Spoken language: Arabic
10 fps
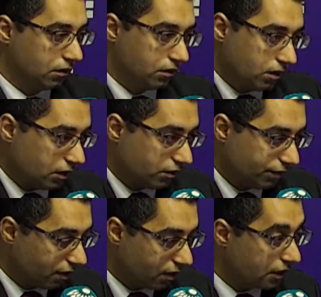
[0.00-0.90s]

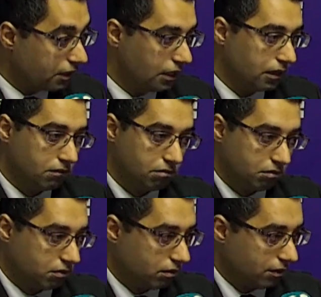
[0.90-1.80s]

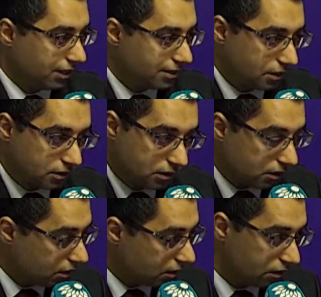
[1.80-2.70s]
الاتفاقيه آه،
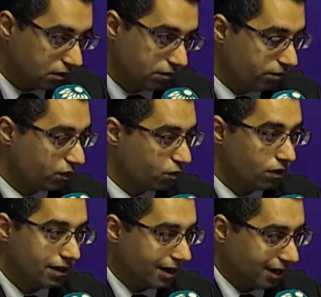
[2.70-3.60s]
ليست آه،
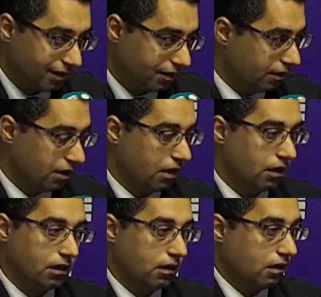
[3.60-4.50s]
بكلها يعني
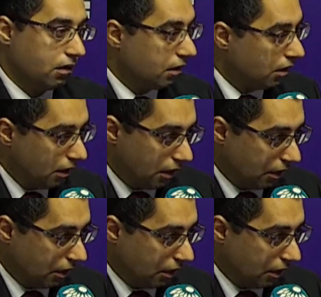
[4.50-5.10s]
انها